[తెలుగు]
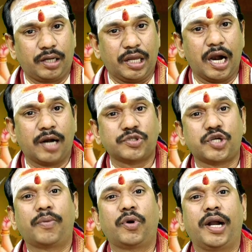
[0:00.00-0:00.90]
కిరాణం
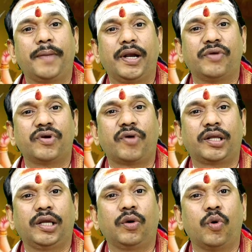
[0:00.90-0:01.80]
షాపులు నడిపేటువంటి
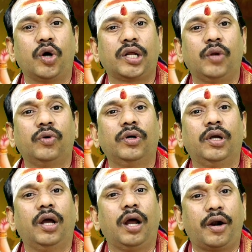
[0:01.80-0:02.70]
వారికి హోటలు
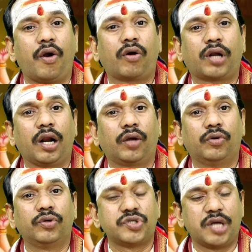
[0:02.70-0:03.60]

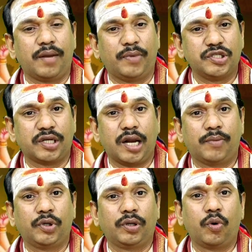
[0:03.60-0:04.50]
డాక్టర్లకు చాలా మంచి
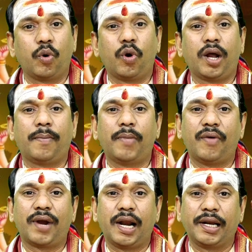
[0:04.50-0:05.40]
కాలం గృహ
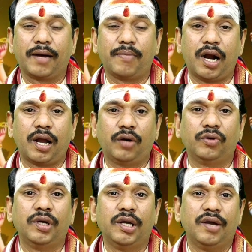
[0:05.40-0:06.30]
భవన నిర్మాణాలు
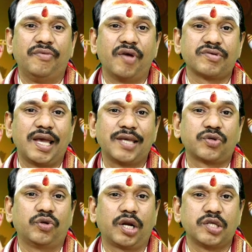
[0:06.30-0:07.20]
వ్యవసాయ
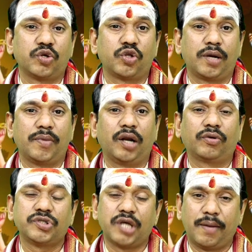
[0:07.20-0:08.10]
సోదరి సోదరి
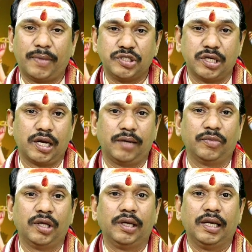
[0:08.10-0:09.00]
మనలకు చాలా మంచి కాలం
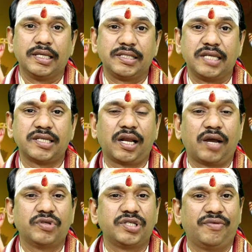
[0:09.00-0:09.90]

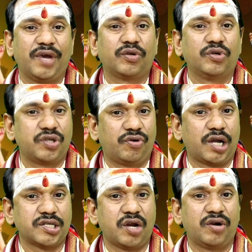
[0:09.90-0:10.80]
సీజనల్గా వచ్చే వ్యాధులు వచ్చే
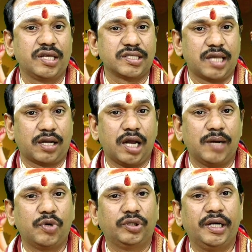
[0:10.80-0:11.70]
అవకాశాలు ఉన్నాయి
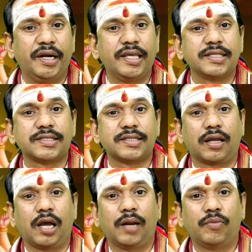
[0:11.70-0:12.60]
సకాలంలో తిండి
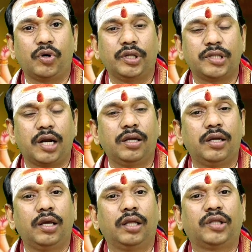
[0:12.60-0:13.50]
సకాలంలో నిద్ర
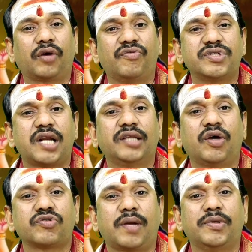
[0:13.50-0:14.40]
తగు
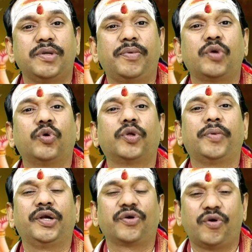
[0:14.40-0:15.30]
విశ్రాంతి అవసరమని చెప్పి
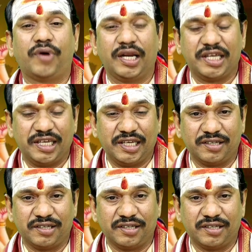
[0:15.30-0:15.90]
గుర్తుపెట్టుకోవాలి